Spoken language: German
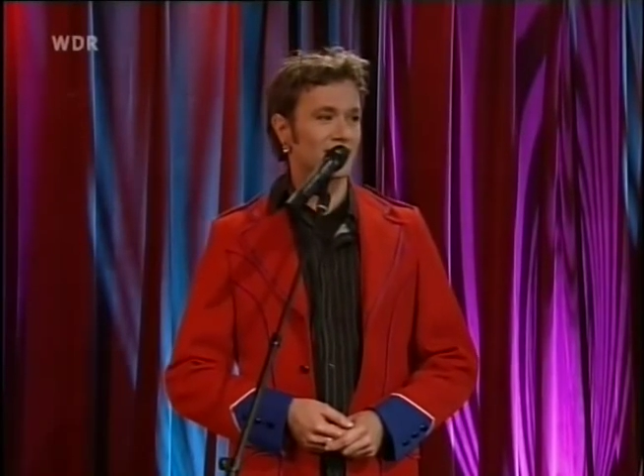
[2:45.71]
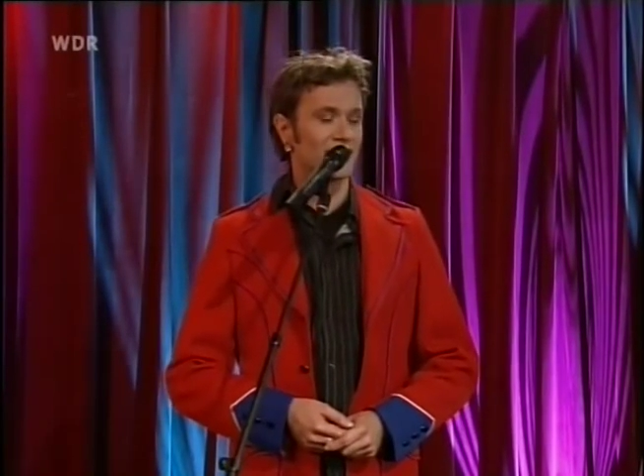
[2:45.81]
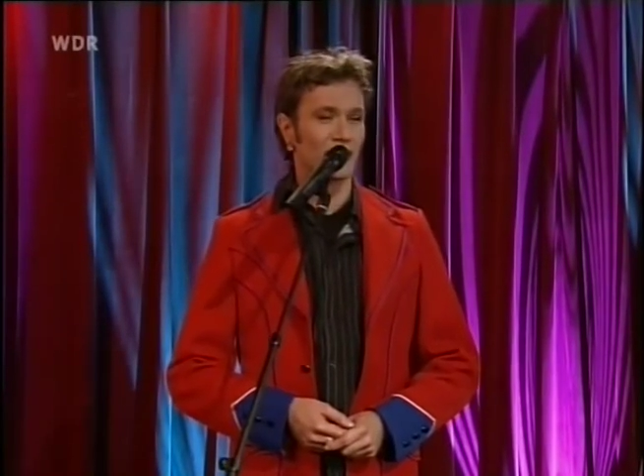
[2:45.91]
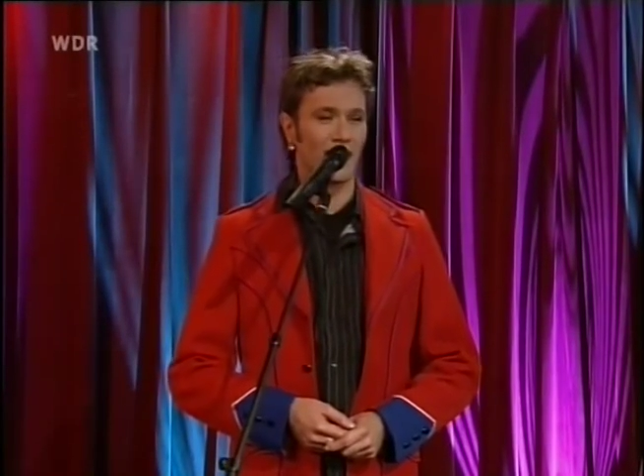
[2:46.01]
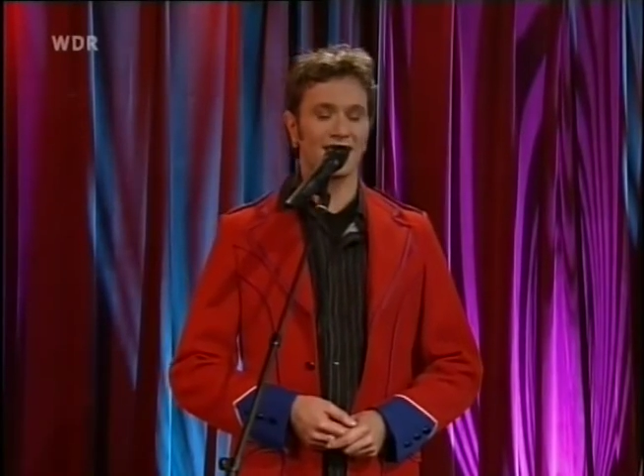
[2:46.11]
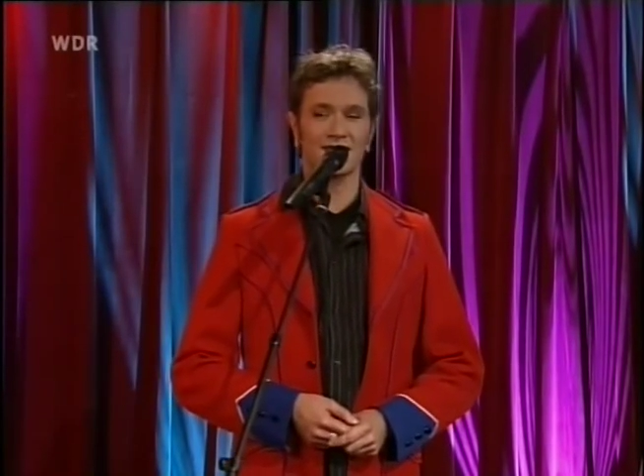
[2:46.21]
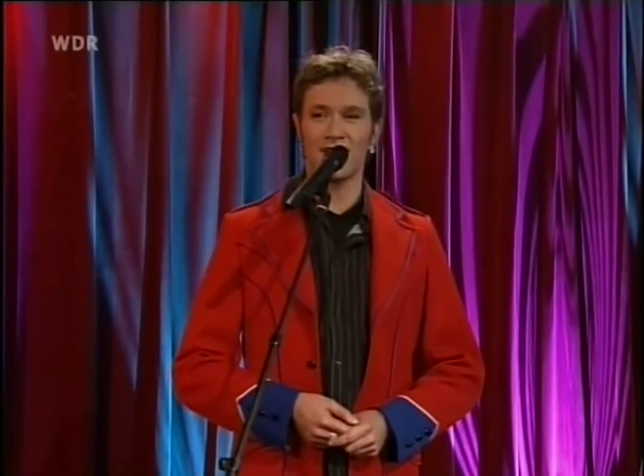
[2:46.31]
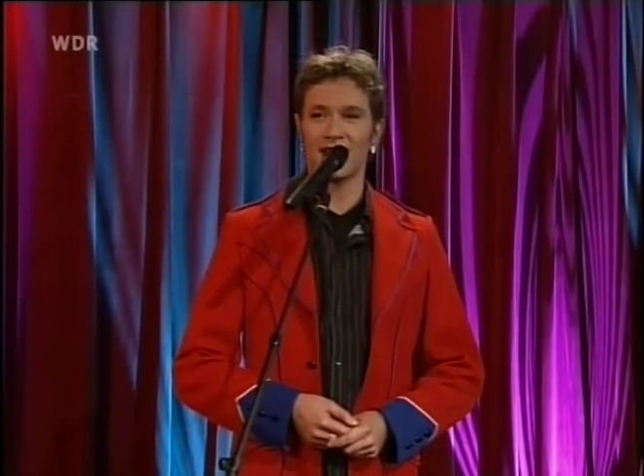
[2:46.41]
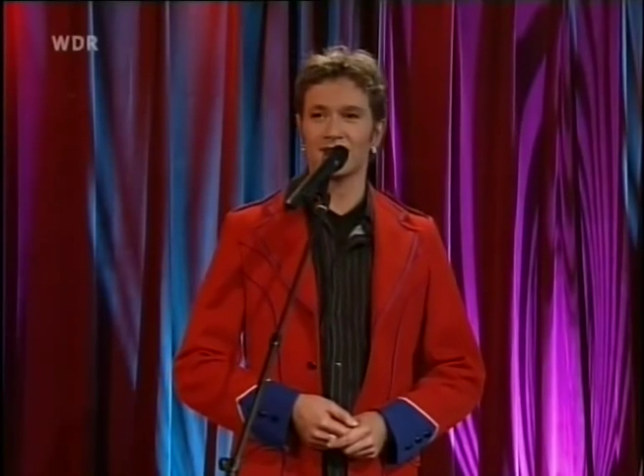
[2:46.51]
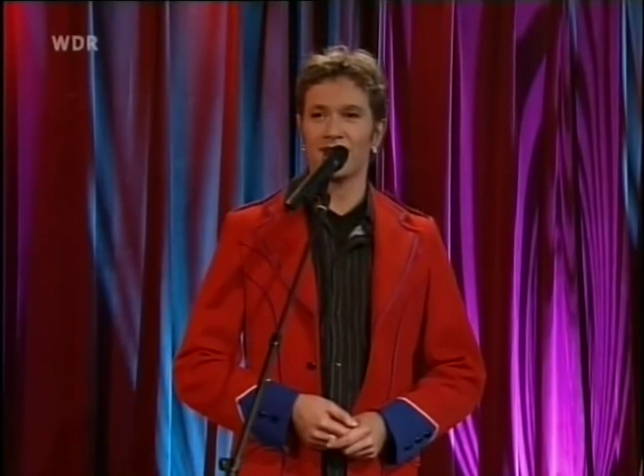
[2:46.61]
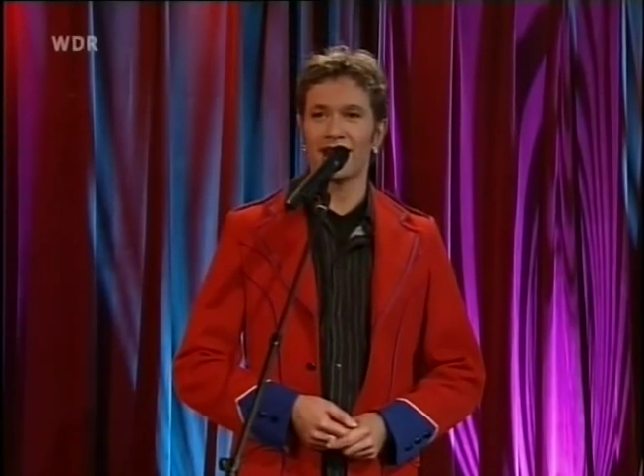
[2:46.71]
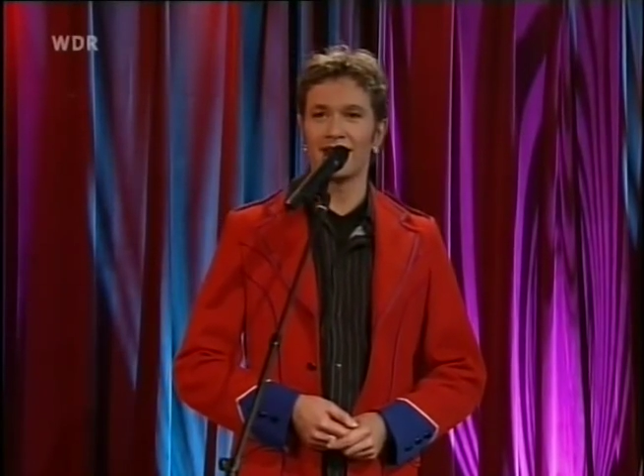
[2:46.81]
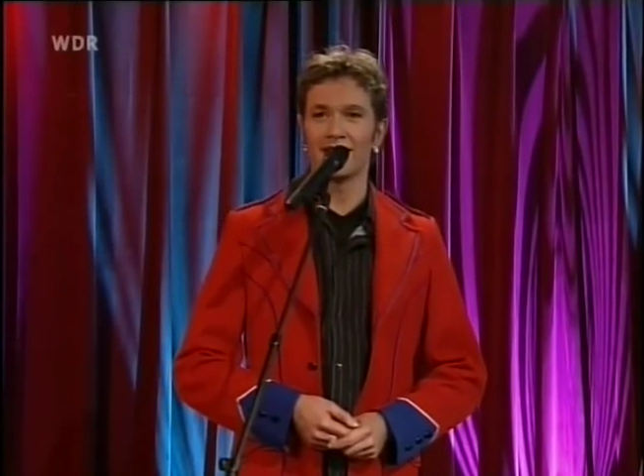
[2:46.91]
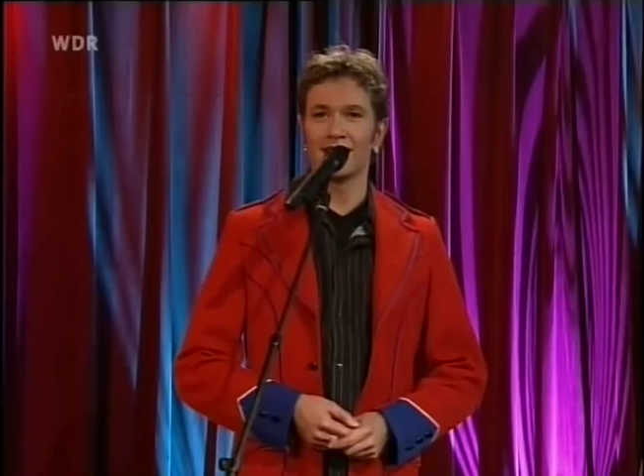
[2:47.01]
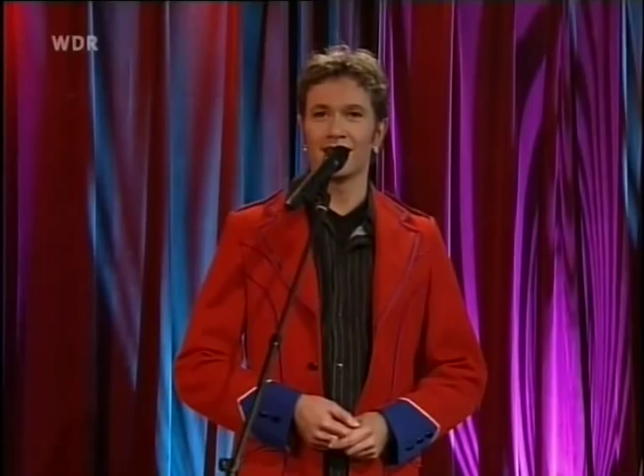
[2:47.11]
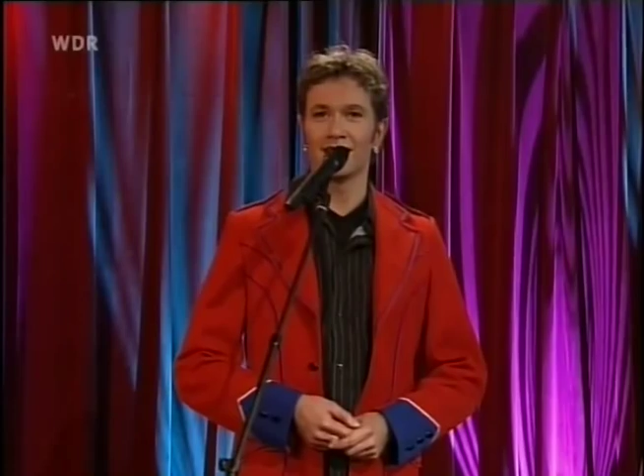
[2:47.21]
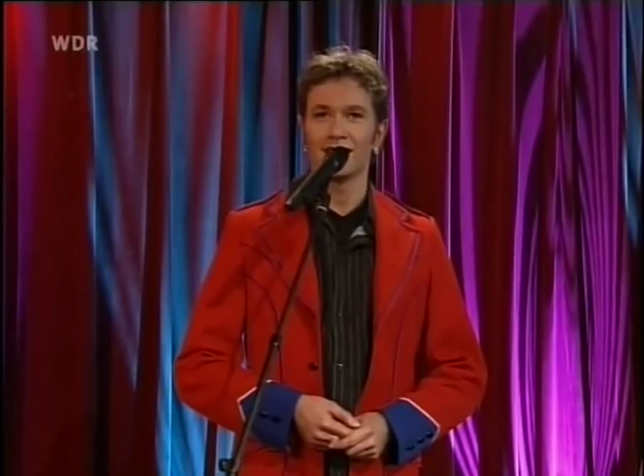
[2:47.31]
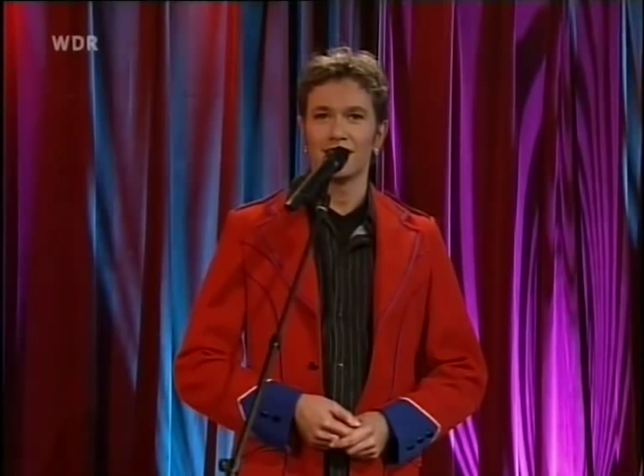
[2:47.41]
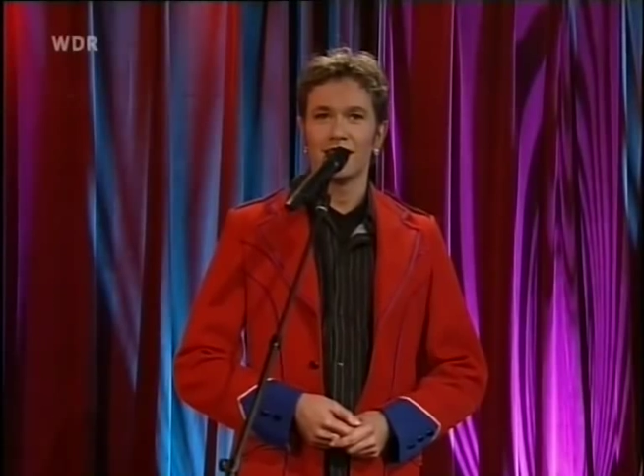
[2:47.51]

viel Spaß macht, weil, äh,